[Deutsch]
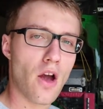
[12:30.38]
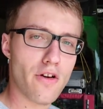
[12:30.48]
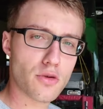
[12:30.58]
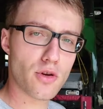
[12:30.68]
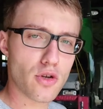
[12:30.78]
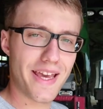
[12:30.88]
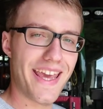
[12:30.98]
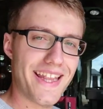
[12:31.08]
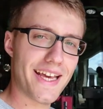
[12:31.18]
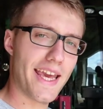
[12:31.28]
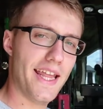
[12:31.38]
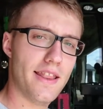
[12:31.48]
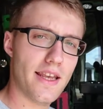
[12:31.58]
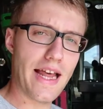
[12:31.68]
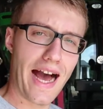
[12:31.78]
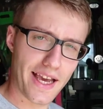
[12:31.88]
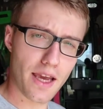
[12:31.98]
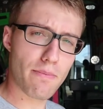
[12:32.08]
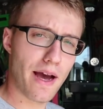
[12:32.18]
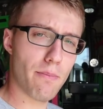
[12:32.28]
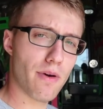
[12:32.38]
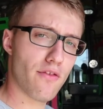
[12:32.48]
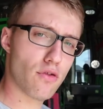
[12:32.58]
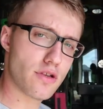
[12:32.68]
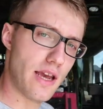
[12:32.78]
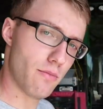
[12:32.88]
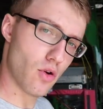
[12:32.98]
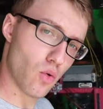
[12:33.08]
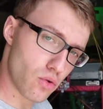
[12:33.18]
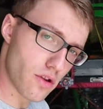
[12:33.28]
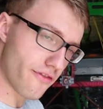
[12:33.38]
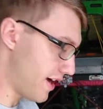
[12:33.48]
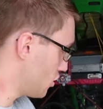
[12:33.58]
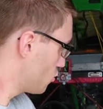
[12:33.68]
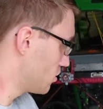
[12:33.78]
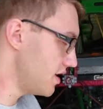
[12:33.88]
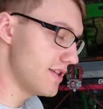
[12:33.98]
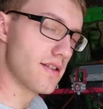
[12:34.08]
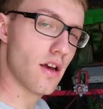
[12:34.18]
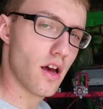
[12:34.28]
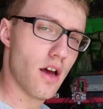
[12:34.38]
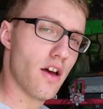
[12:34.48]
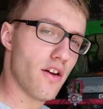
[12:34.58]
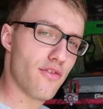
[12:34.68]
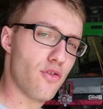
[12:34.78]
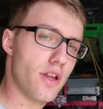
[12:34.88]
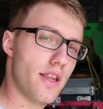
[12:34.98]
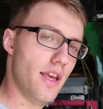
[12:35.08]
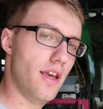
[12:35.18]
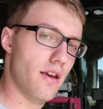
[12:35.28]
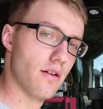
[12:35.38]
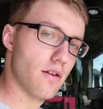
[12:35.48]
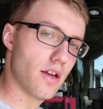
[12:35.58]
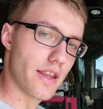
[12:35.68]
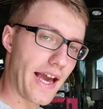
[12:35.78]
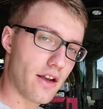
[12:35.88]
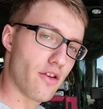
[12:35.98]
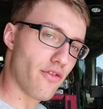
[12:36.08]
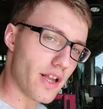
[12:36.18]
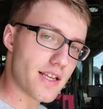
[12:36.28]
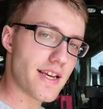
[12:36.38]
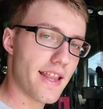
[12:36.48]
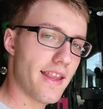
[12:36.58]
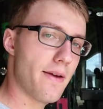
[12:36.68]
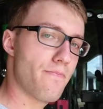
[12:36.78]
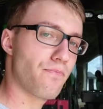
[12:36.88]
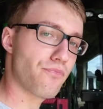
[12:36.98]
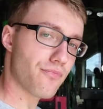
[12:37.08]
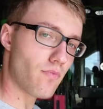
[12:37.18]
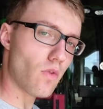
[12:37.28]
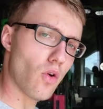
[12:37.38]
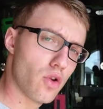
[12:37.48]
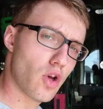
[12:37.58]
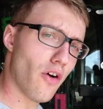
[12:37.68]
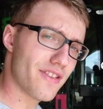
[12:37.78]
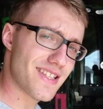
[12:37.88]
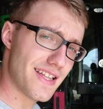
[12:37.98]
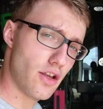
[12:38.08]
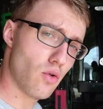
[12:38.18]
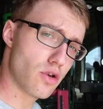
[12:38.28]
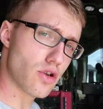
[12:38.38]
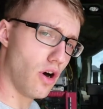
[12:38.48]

Also man sagt, jeder kennt den Agri-Bumper, wo es eben der Unterfahrschutz ist für die Traktorvorderseite. Und ich hoffe, dass da die Jungs